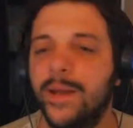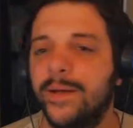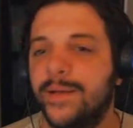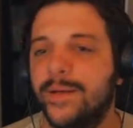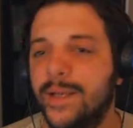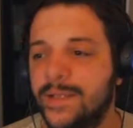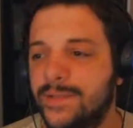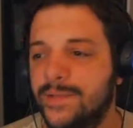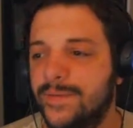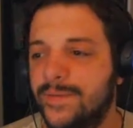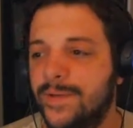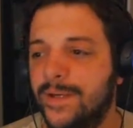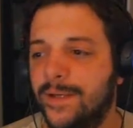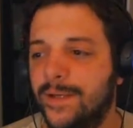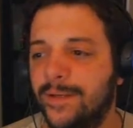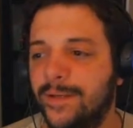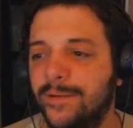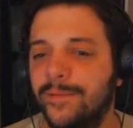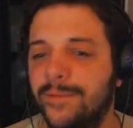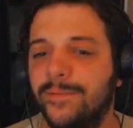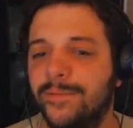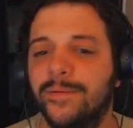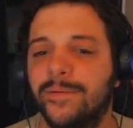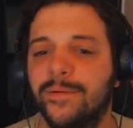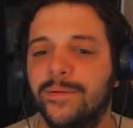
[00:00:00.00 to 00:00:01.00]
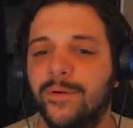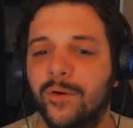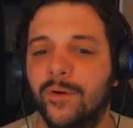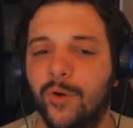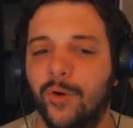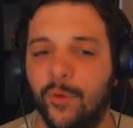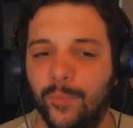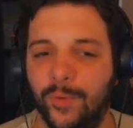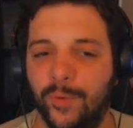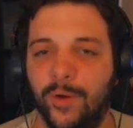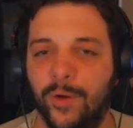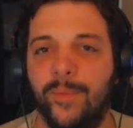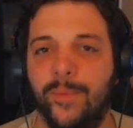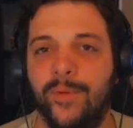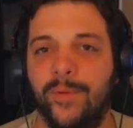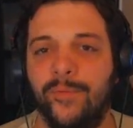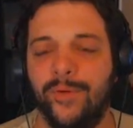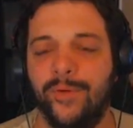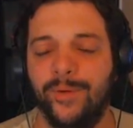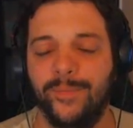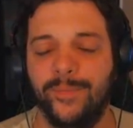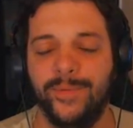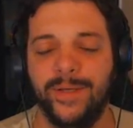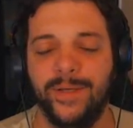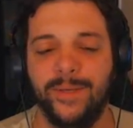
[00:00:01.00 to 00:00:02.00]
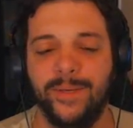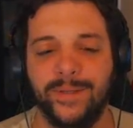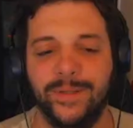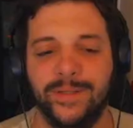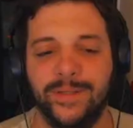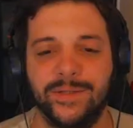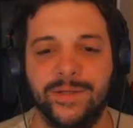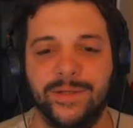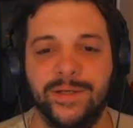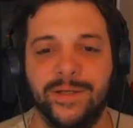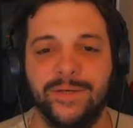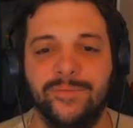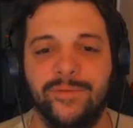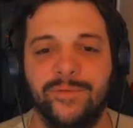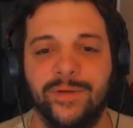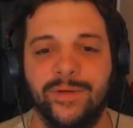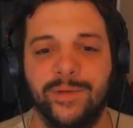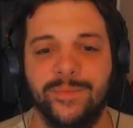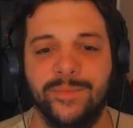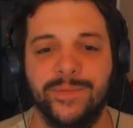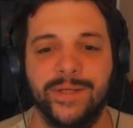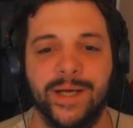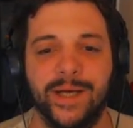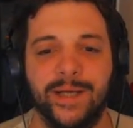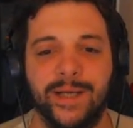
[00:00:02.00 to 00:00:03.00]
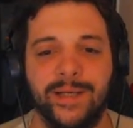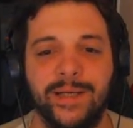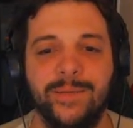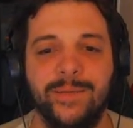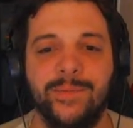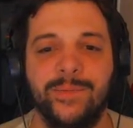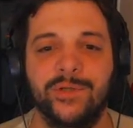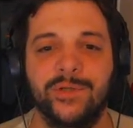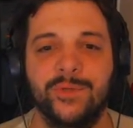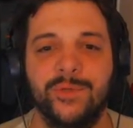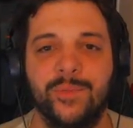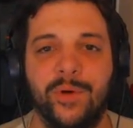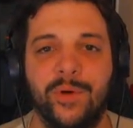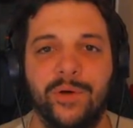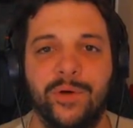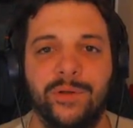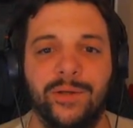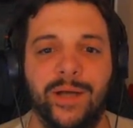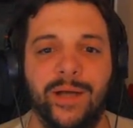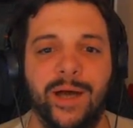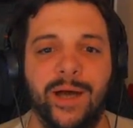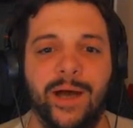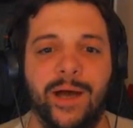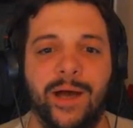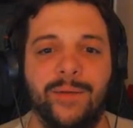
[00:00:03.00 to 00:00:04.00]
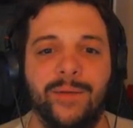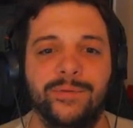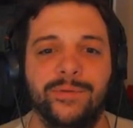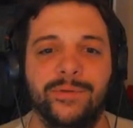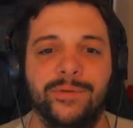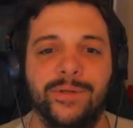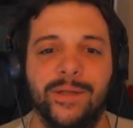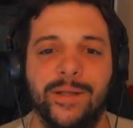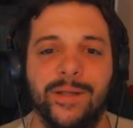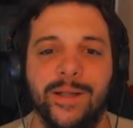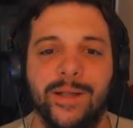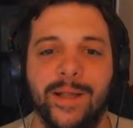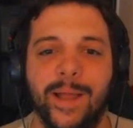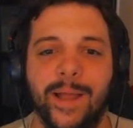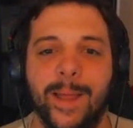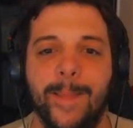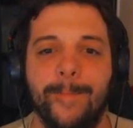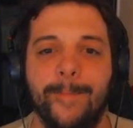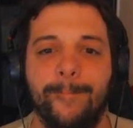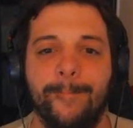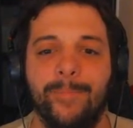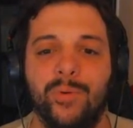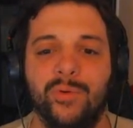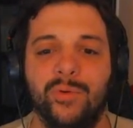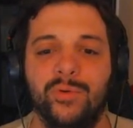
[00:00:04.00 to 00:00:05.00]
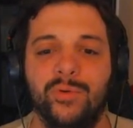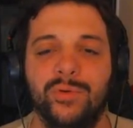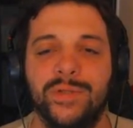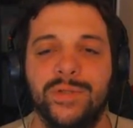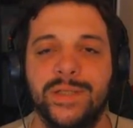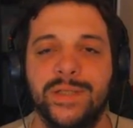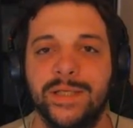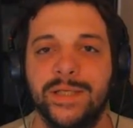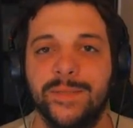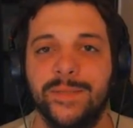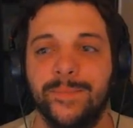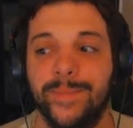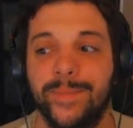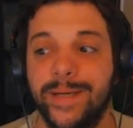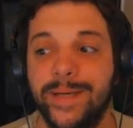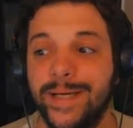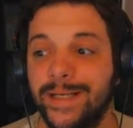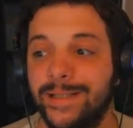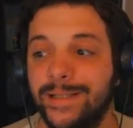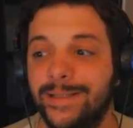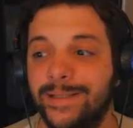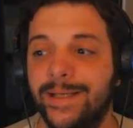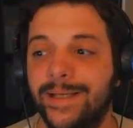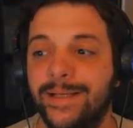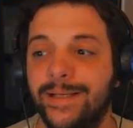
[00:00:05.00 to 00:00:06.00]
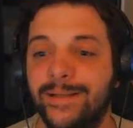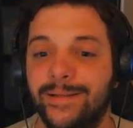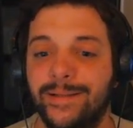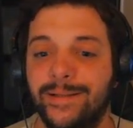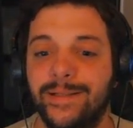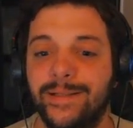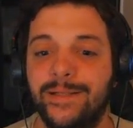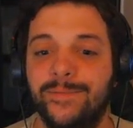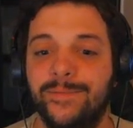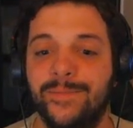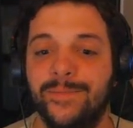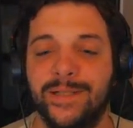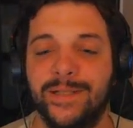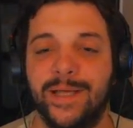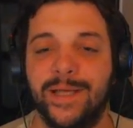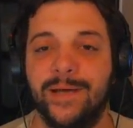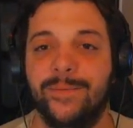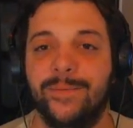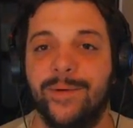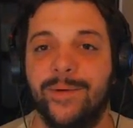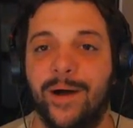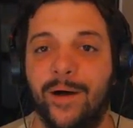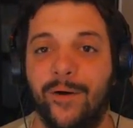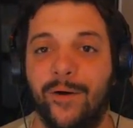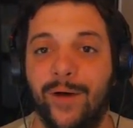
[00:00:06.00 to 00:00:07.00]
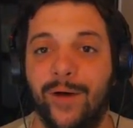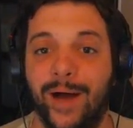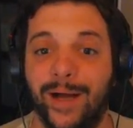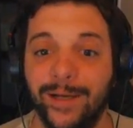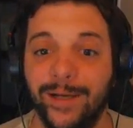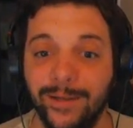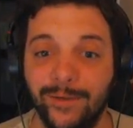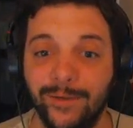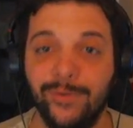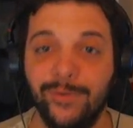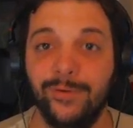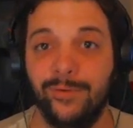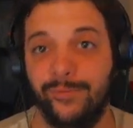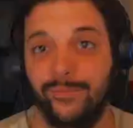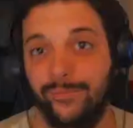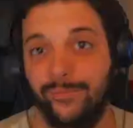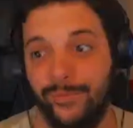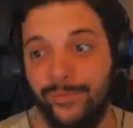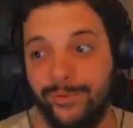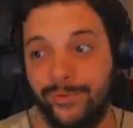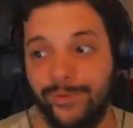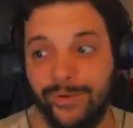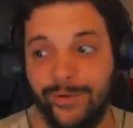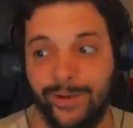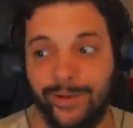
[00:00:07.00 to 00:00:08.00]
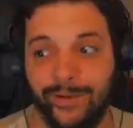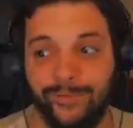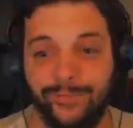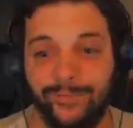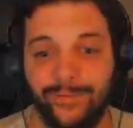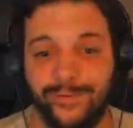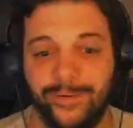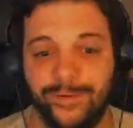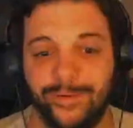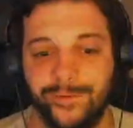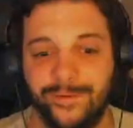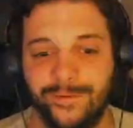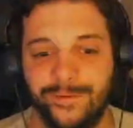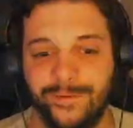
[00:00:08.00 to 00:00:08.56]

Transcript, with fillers: Deswegen, um nochmal von dem Thema zu reden, von dem ich gerade eben gesprochen habe, produziere ich mehr Dinge, die ich mir selber auch angucken würde einfach.